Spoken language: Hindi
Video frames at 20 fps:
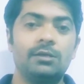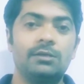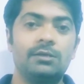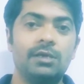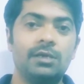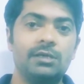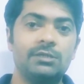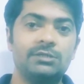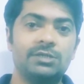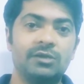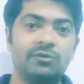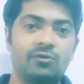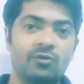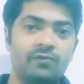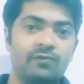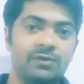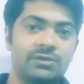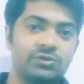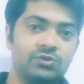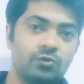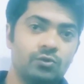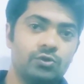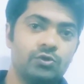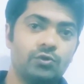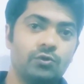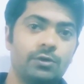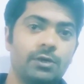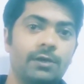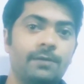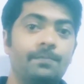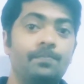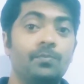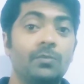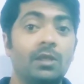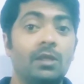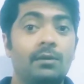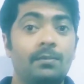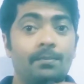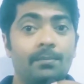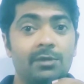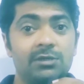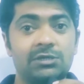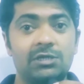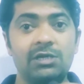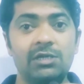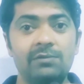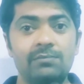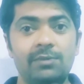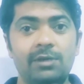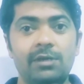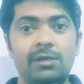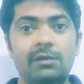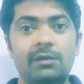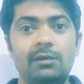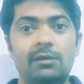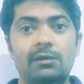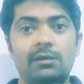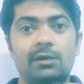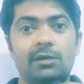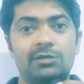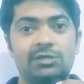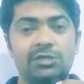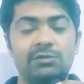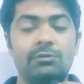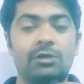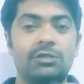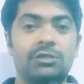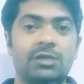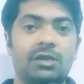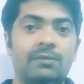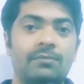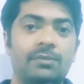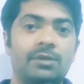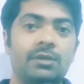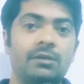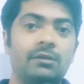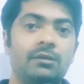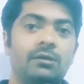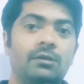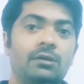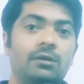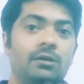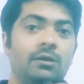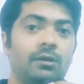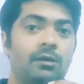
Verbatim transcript: ये इसके नॉनवेज सोर्स हो गए मछली में अच्छी मात्रा में